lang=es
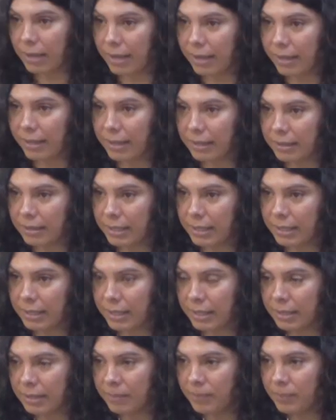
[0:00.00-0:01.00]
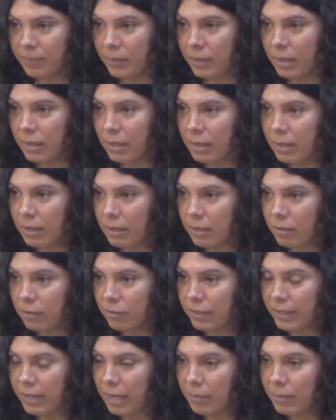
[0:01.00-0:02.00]
que Argentina
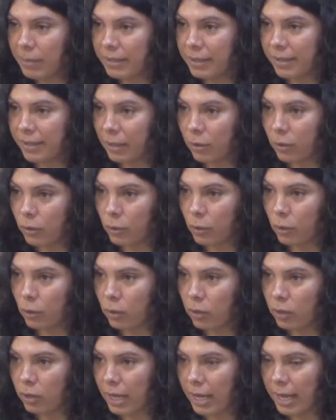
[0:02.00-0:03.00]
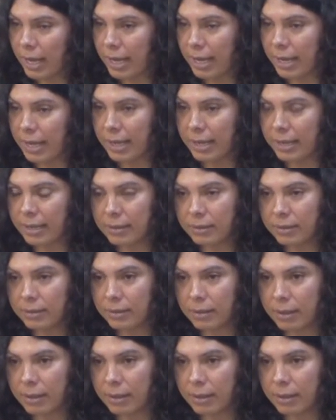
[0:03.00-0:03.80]
finalmente reconozca